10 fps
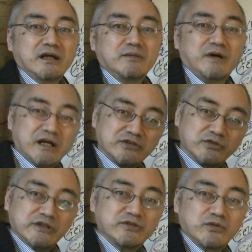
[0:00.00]
まあそ
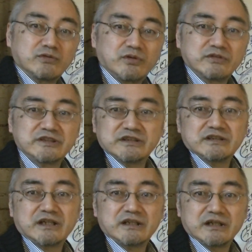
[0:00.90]
れ以降の震
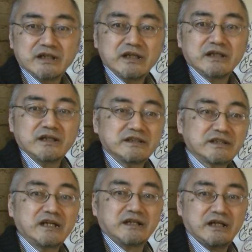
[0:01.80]
災やね
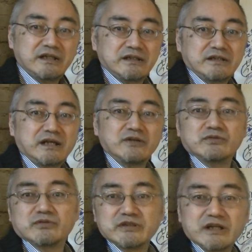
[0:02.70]
災害台
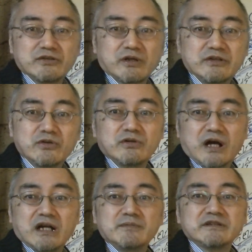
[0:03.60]
風の被害とかいろいろ
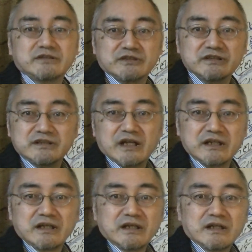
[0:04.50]
ありまして甚
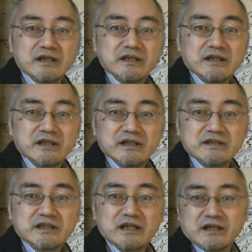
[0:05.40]
大、
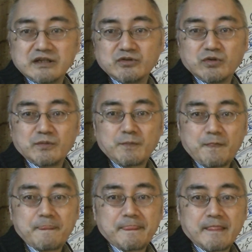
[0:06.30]
えー、災害の、
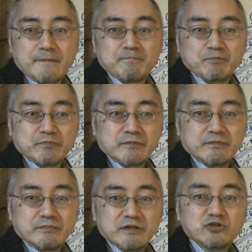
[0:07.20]

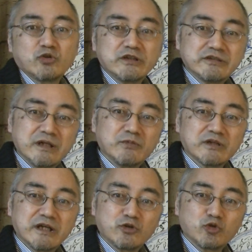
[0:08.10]
まあ、それすらも
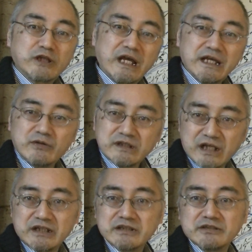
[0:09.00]
結構大変は
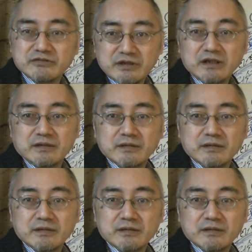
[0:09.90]
大変ですよね。